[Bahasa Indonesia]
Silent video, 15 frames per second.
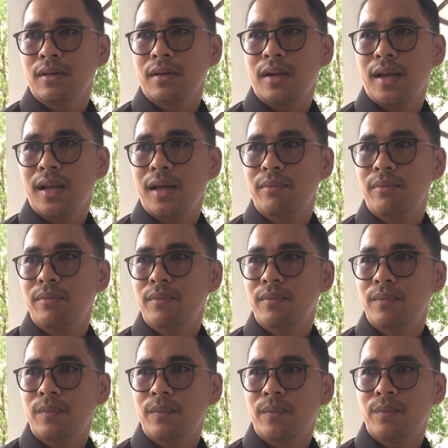dalam
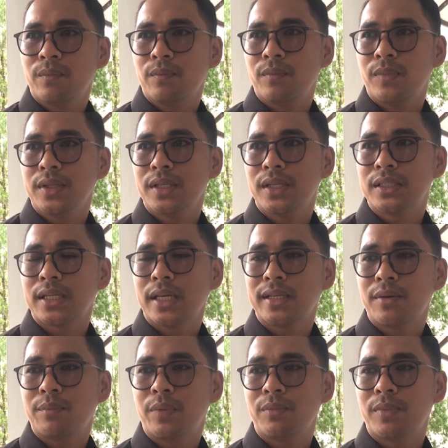
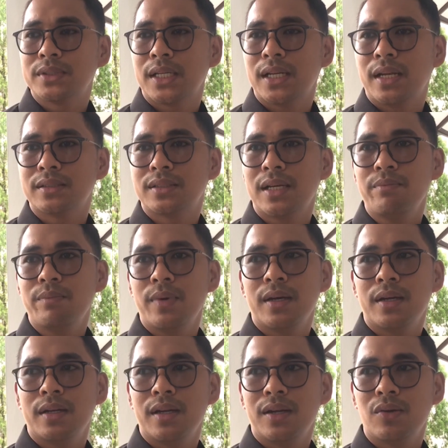menyelesaikan permasalahan
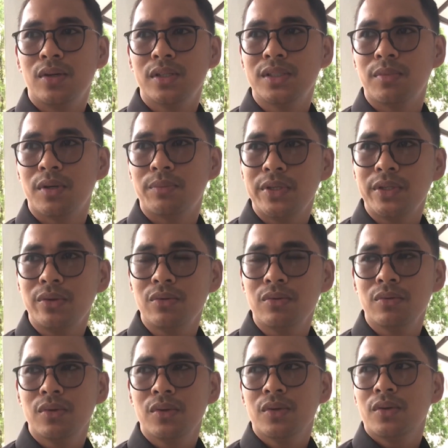sampah dan oleh sebab itu
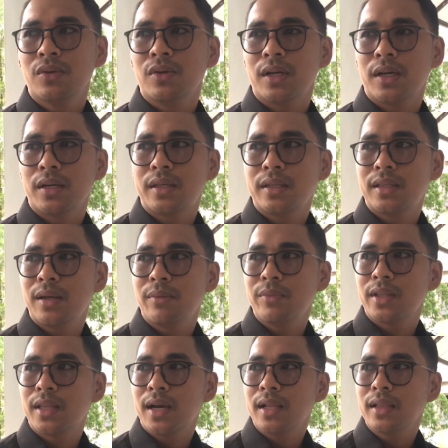uh, kita
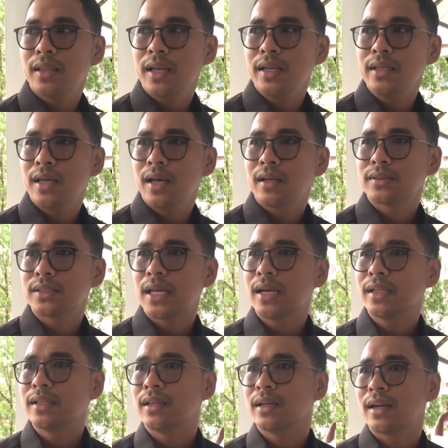mintakan tadi yang
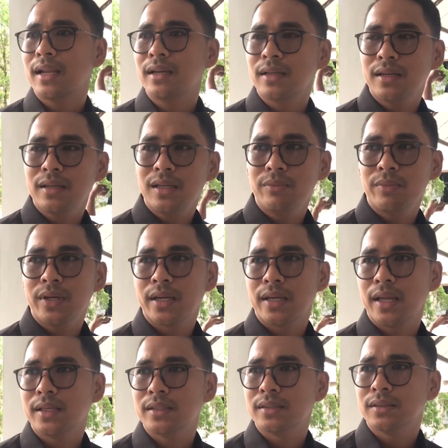sangat ditekankan ini
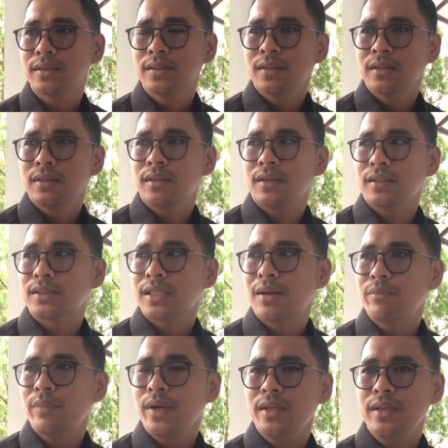mengenai
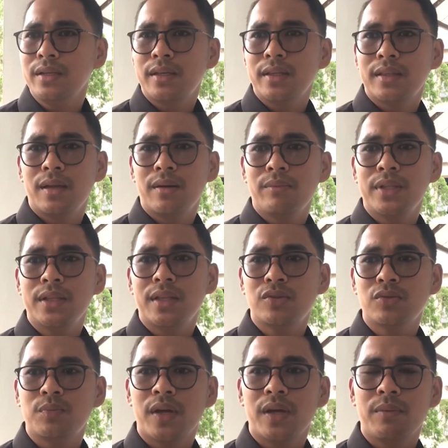sampai ini kita minta
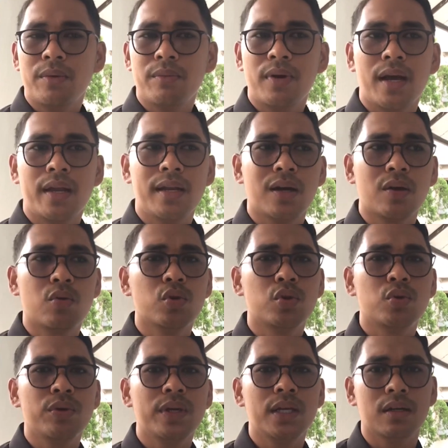supaya memang ada
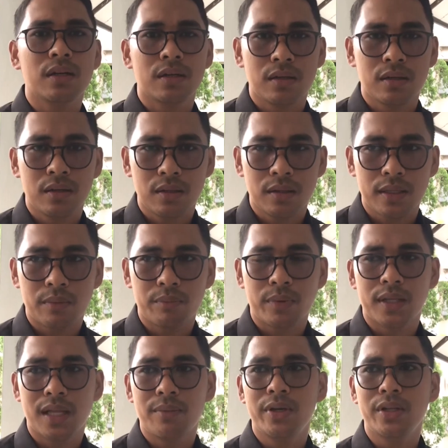goodwill. Yang
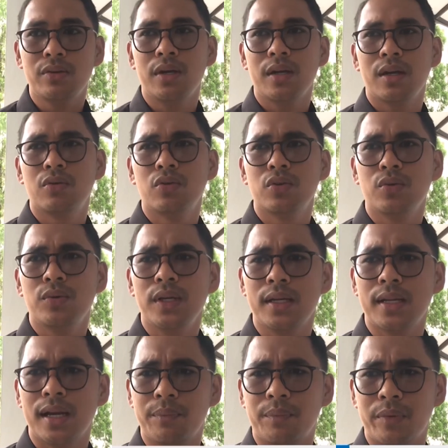pertama itu ada
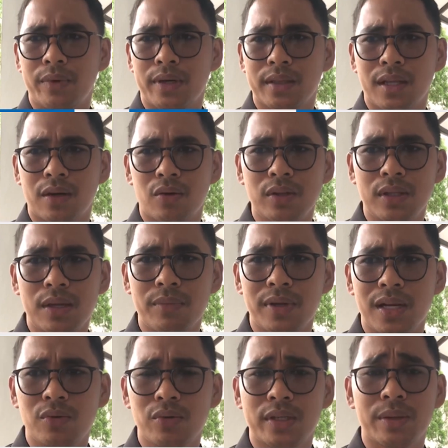goodwill dari pemerintah kota
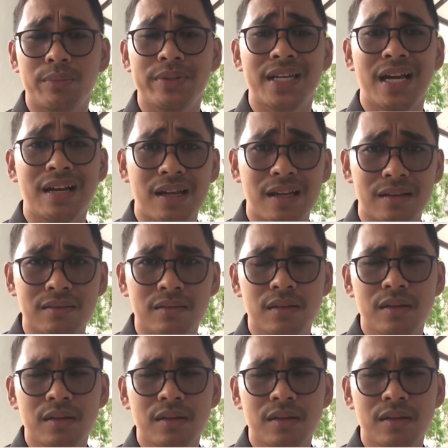melalui kebijakan